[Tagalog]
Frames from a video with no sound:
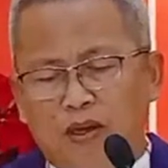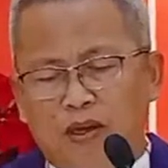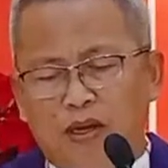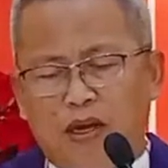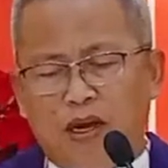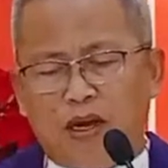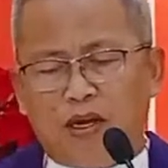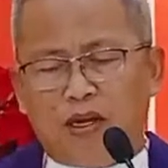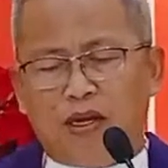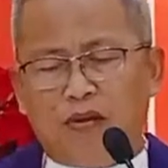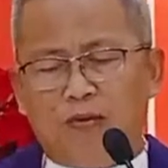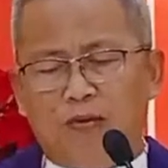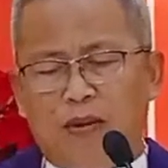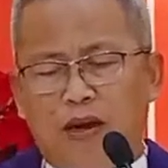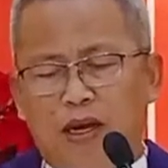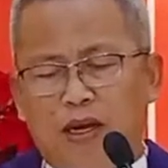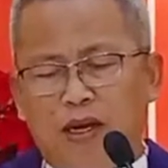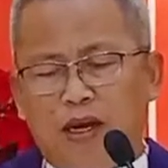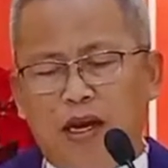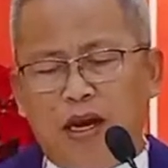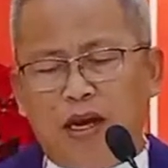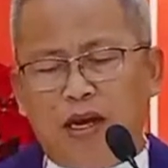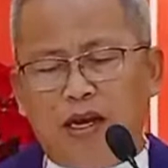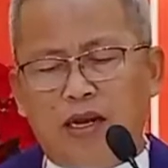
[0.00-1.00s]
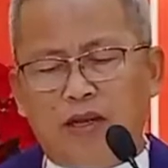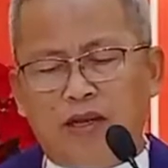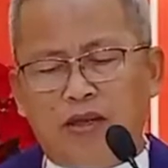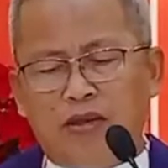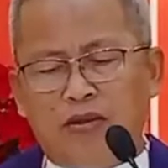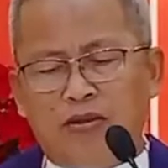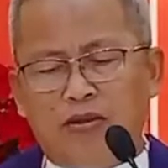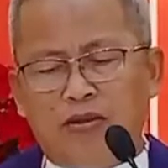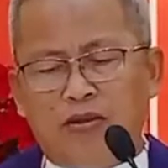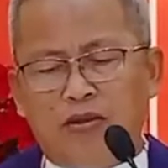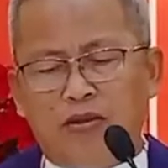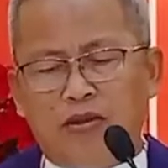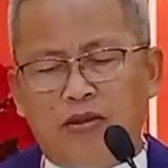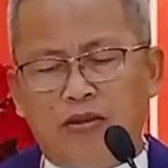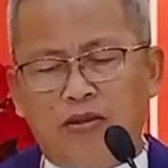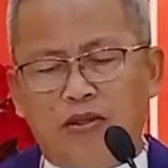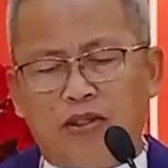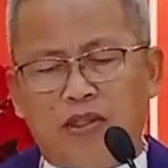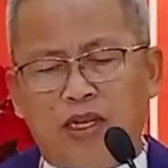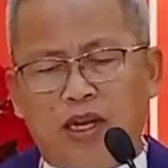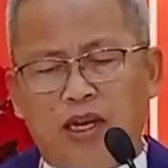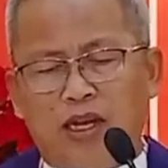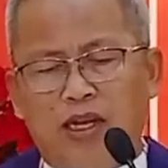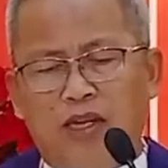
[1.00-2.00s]
Ang Ebanghelyo
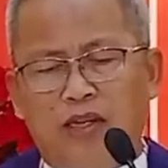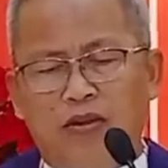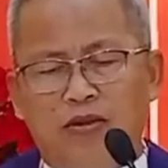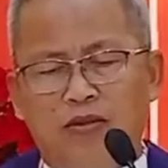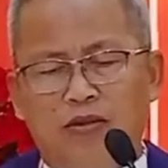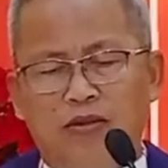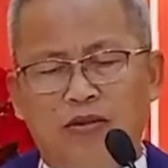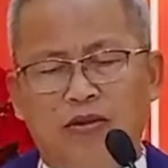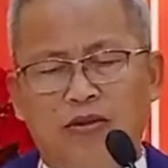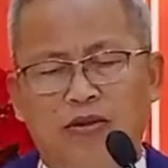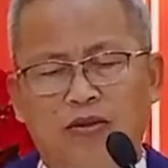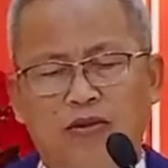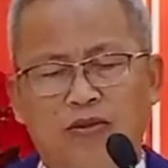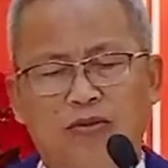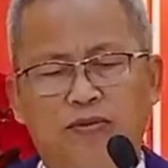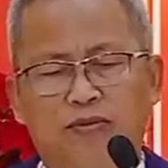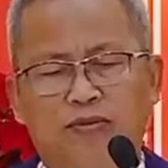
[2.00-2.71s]
sa Ginoo.